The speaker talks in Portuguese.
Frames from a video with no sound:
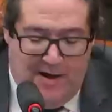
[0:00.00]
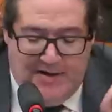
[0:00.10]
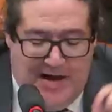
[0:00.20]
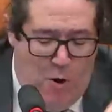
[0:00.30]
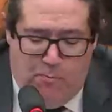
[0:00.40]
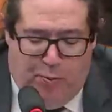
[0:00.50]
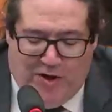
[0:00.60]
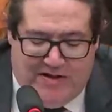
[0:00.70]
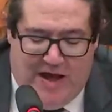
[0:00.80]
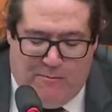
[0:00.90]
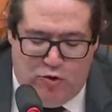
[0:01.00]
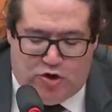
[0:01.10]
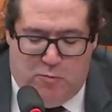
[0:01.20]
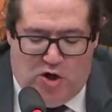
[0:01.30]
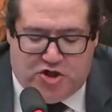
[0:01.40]
Não
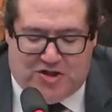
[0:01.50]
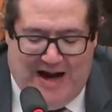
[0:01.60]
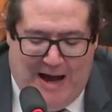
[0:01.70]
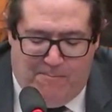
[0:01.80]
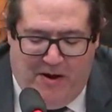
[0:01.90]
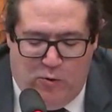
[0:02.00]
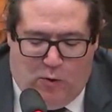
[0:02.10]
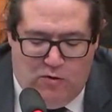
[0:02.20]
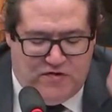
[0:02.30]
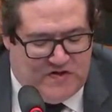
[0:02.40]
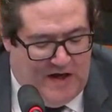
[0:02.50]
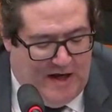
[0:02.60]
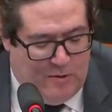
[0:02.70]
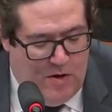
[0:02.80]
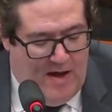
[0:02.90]
podemos mostrar para o
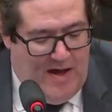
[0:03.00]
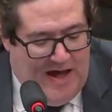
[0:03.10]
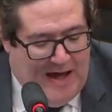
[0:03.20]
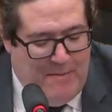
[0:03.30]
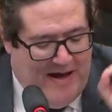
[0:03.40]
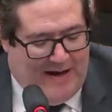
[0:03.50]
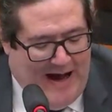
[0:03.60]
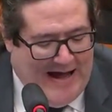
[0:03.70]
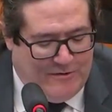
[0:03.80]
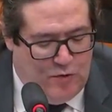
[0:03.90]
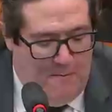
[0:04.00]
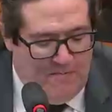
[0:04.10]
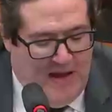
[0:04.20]
Conselho e mercado